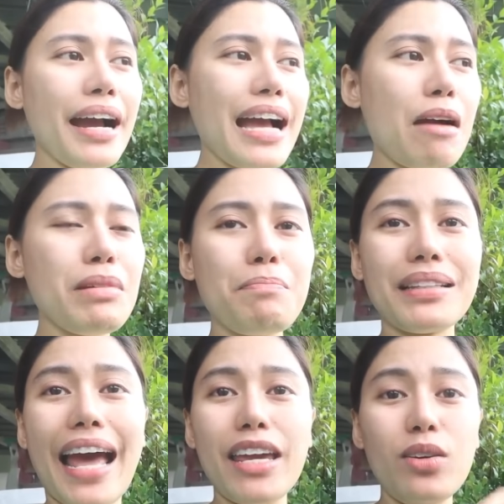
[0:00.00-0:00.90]
gamit
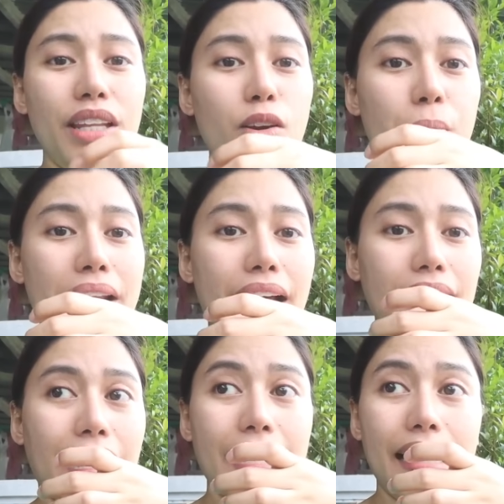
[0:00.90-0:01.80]
pa tayo. Hindi ko pa
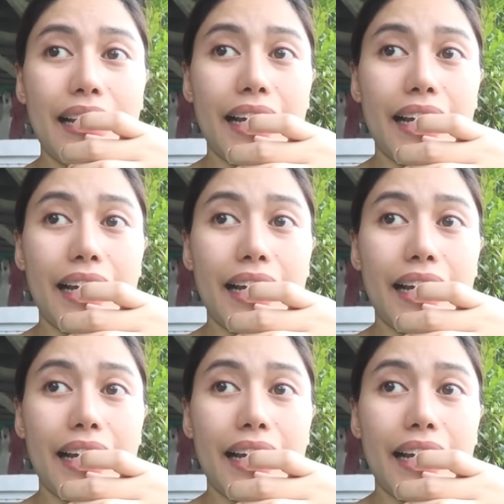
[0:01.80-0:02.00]
natanggal